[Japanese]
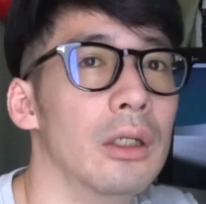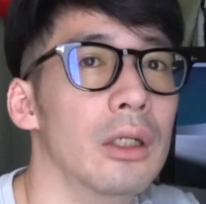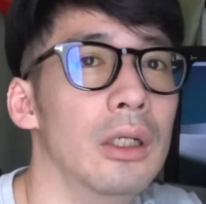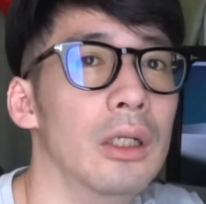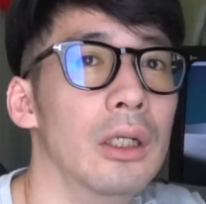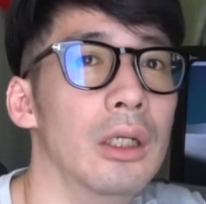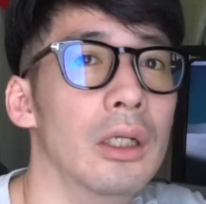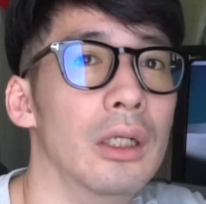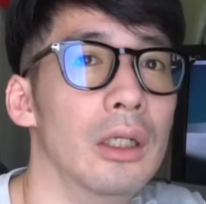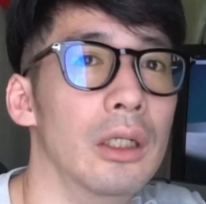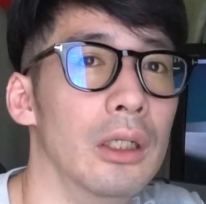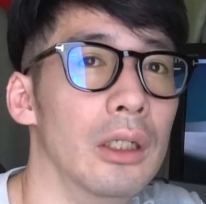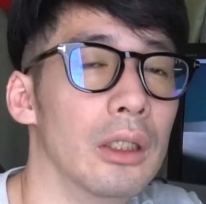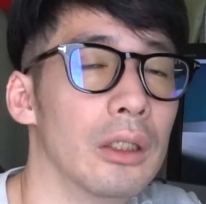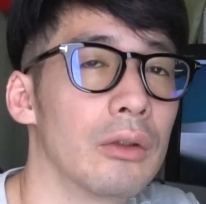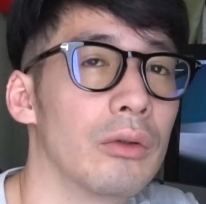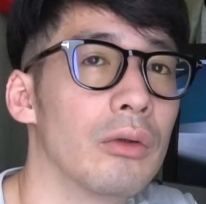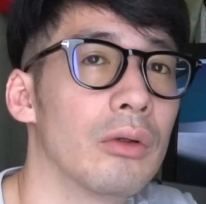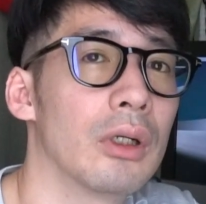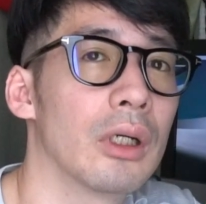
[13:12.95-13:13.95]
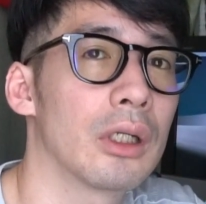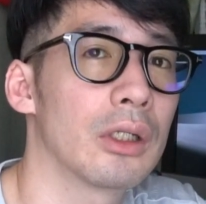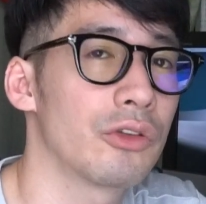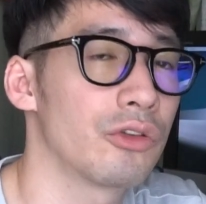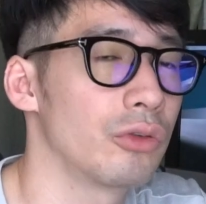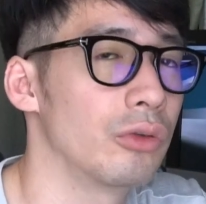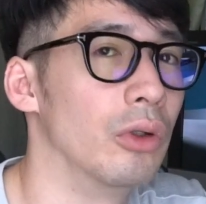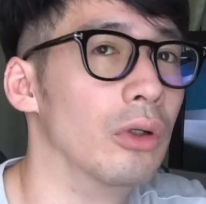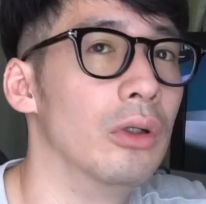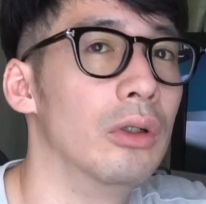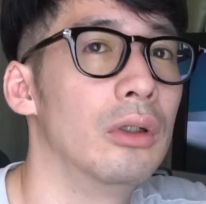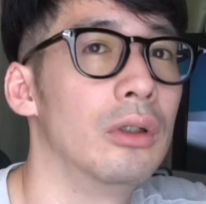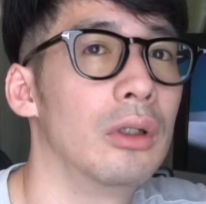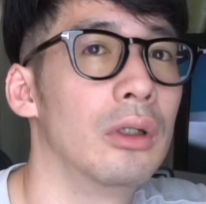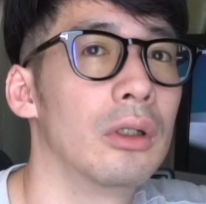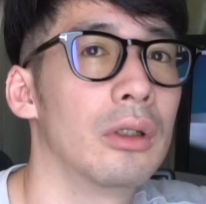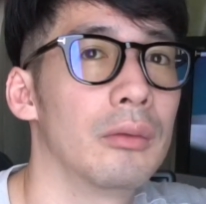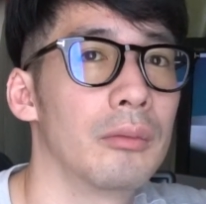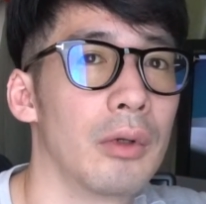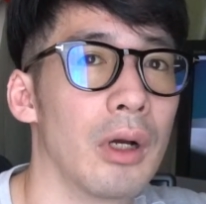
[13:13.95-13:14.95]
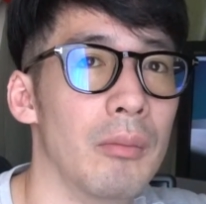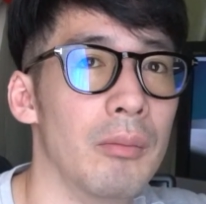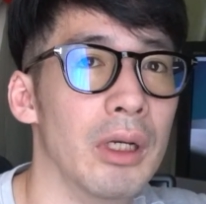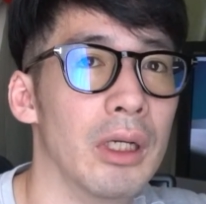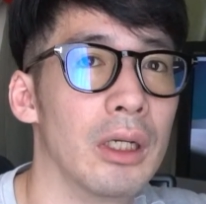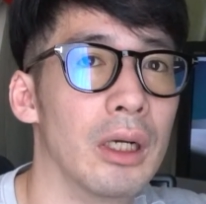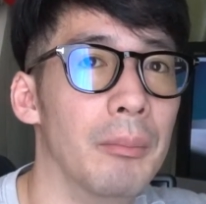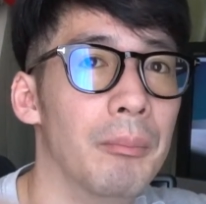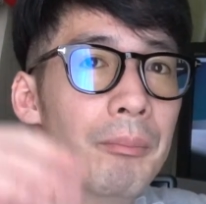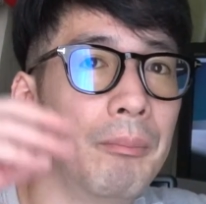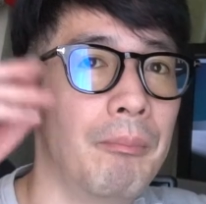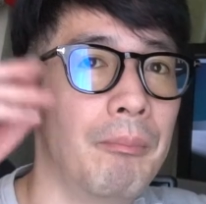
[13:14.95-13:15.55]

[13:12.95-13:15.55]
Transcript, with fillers: えー、ここからちょっと画面が